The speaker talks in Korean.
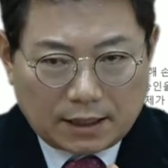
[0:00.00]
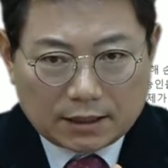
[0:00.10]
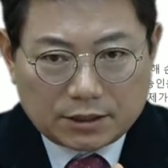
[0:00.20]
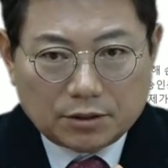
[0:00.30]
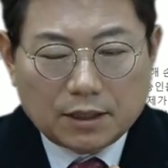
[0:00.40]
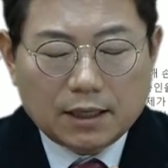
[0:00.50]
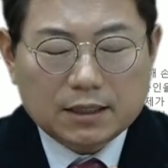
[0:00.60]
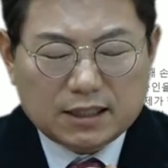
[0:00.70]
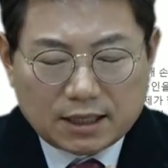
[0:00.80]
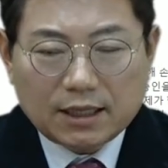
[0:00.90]

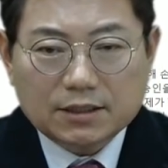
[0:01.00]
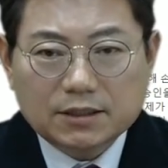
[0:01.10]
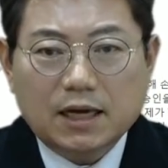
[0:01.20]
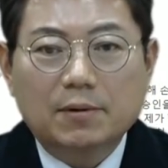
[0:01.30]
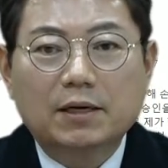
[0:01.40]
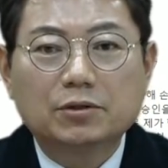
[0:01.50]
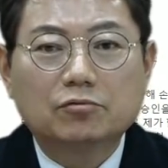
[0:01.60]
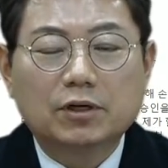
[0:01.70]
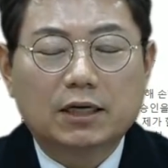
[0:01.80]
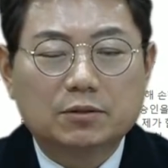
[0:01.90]
다치거나 크게 다치고 사망한
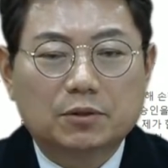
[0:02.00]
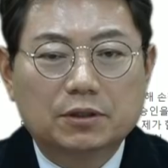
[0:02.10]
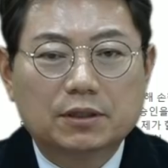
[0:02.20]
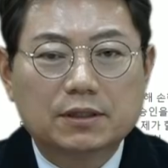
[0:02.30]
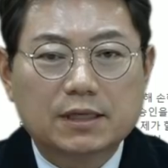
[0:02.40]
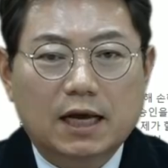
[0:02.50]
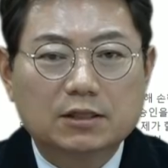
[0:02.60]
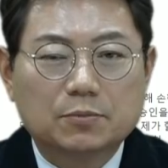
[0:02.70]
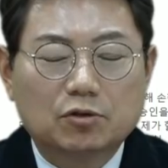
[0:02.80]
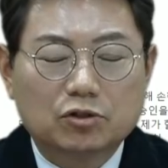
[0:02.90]
경우가 아니면은
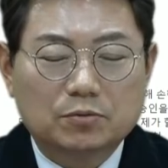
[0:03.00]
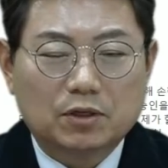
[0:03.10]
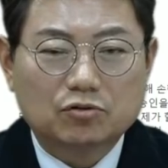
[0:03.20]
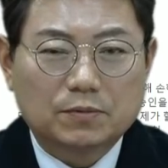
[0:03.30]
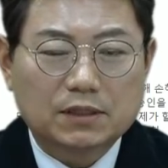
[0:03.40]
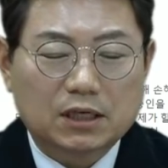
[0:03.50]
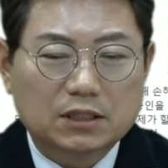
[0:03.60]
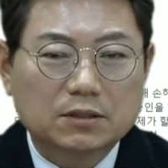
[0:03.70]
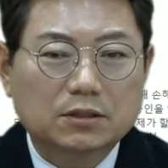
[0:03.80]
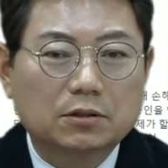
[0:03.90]
40대 60이나 60대
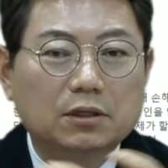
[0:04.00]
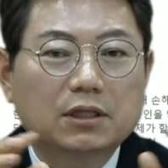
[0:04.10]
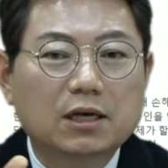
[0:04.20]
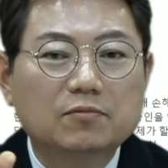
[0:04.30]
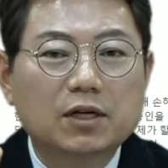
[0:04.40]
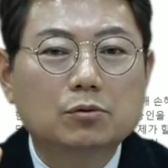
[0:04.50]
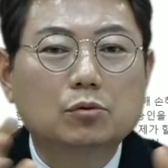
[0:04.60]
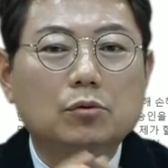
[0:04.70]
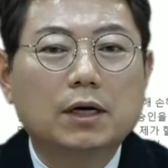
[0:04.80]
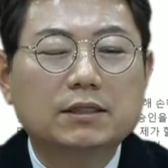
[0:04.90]
40 그것 때문에
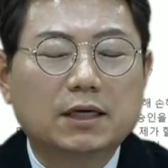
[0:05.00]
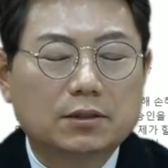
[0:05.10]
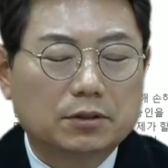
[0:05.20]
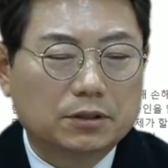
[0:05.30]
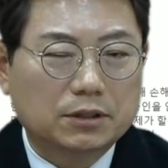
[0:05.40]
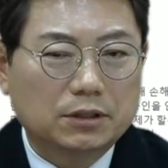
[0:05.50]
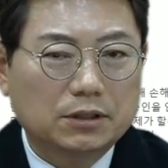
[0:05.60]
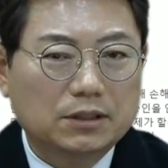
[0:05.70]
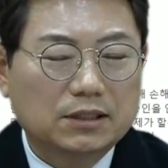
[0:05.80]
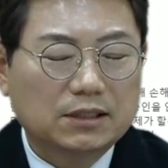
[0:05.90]
소송까지 가는
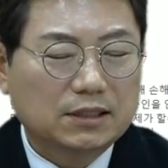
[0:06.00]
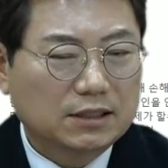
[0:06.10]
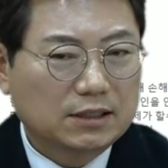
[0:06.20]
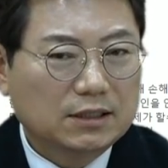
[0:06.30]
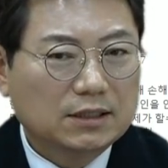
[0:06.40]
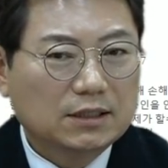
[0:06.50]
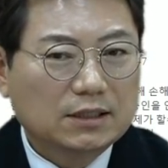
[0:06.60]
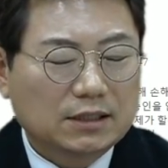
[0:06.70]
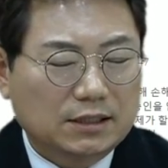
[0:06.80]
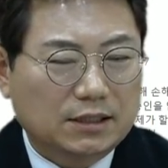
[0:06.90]
것은
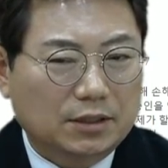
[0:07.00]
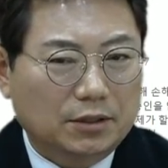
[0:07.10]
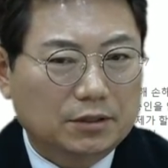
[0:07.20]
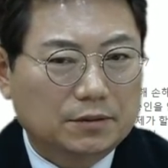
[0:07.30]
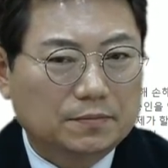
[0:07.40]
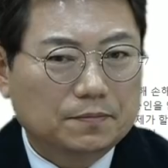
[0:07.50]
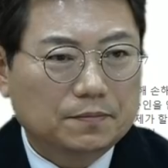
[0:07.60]
글쎄요.